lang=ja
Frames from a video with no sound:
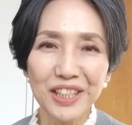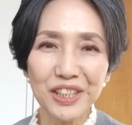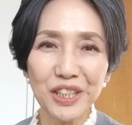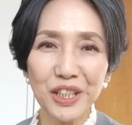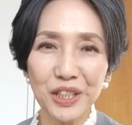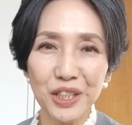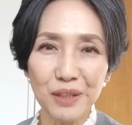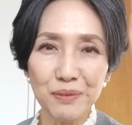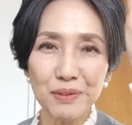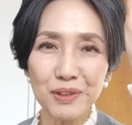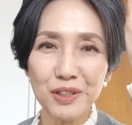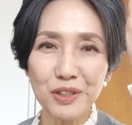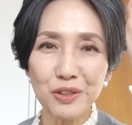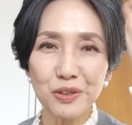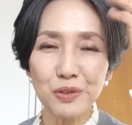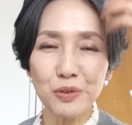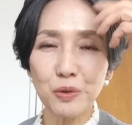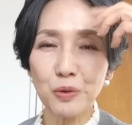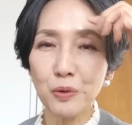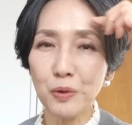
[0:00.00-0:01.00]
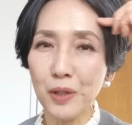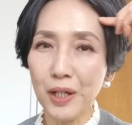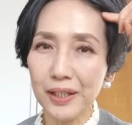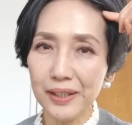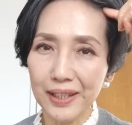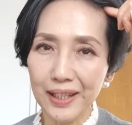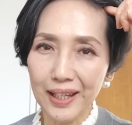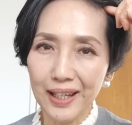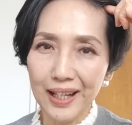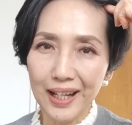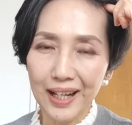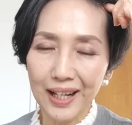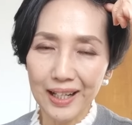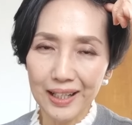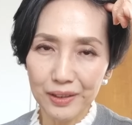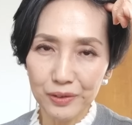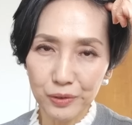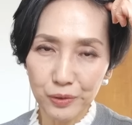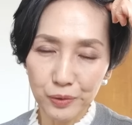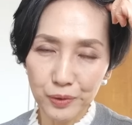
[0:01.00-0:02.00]
斜めにするとここはね
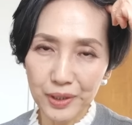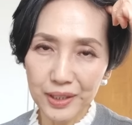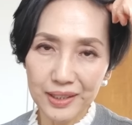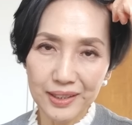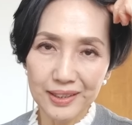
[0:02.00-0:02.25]
はあの